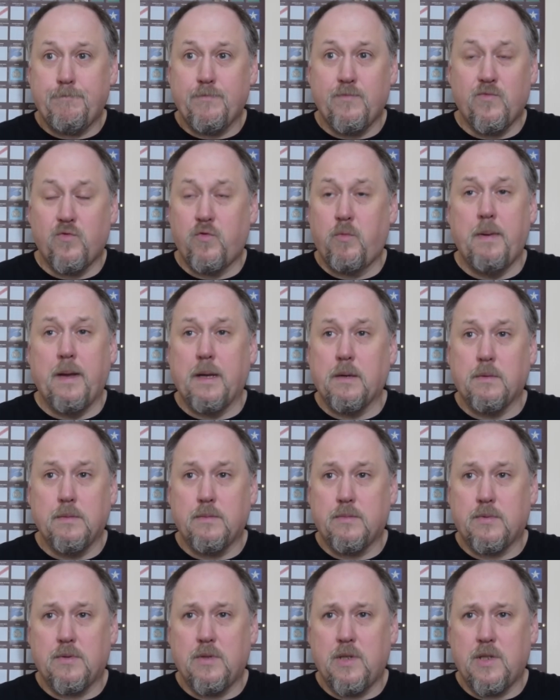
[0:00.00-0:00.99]
w
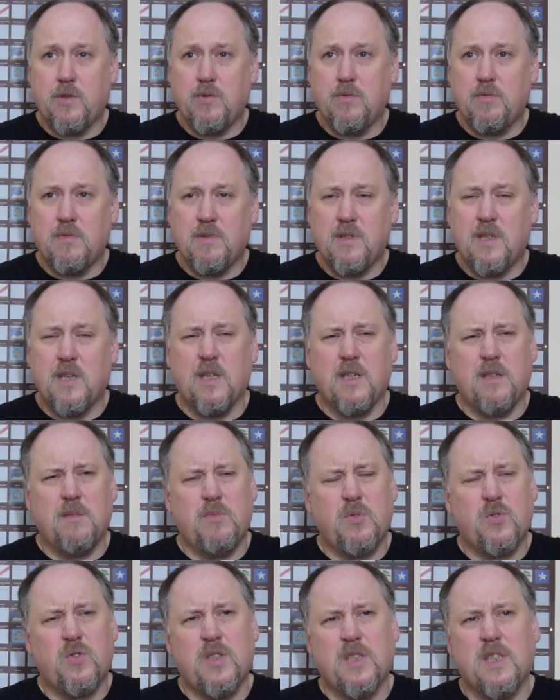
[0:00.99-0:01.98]
ubiegłym stuleciu? Nie,
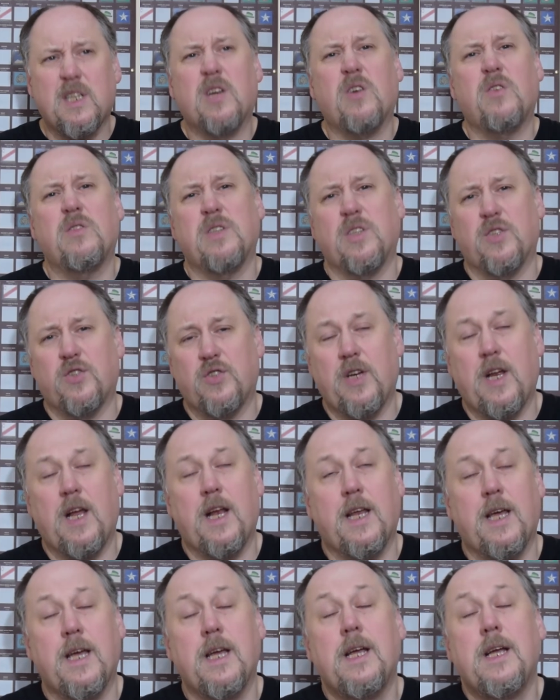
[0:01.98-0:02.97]
może niekoniecznie,
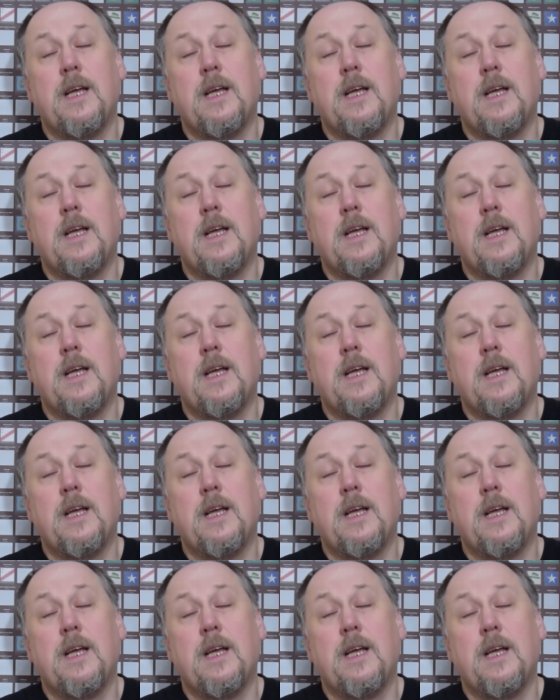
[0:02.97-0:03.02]
ale